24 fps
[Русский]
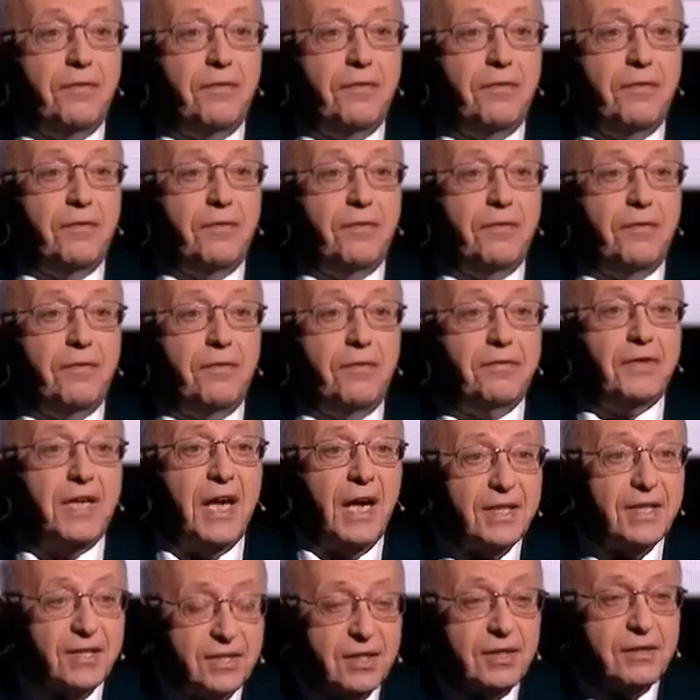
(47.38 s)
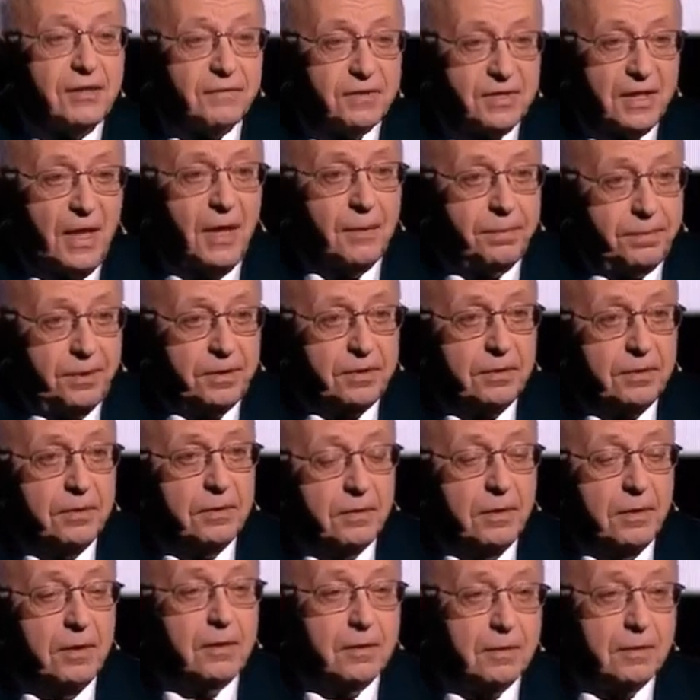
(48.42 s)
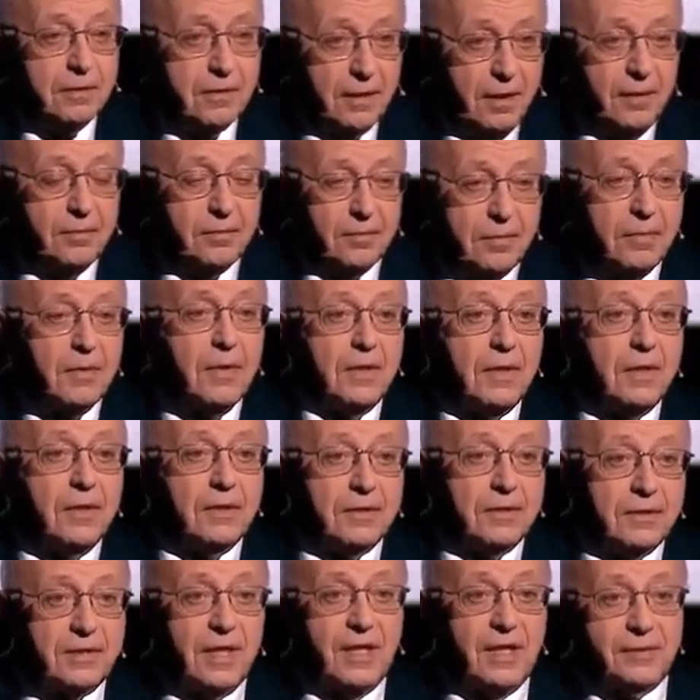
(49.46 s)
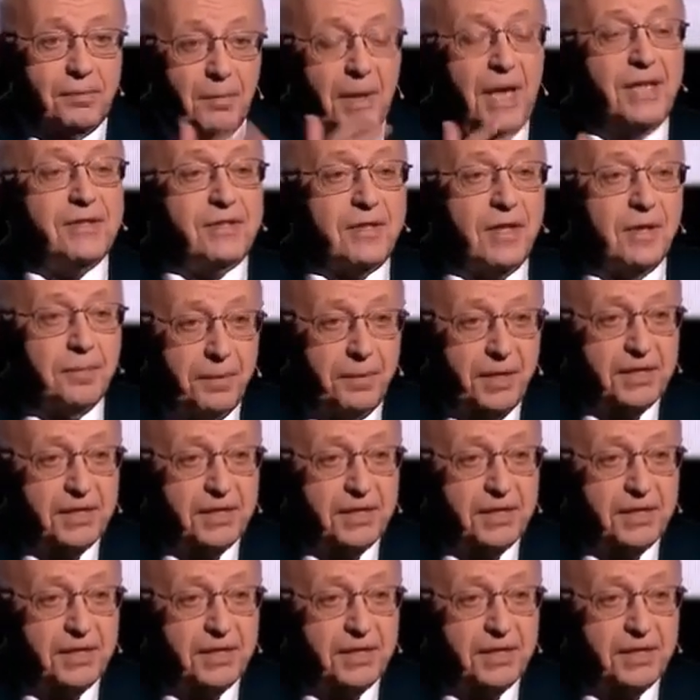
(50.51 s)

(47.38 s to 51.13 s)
– входить в Запад. Там, со смазкой,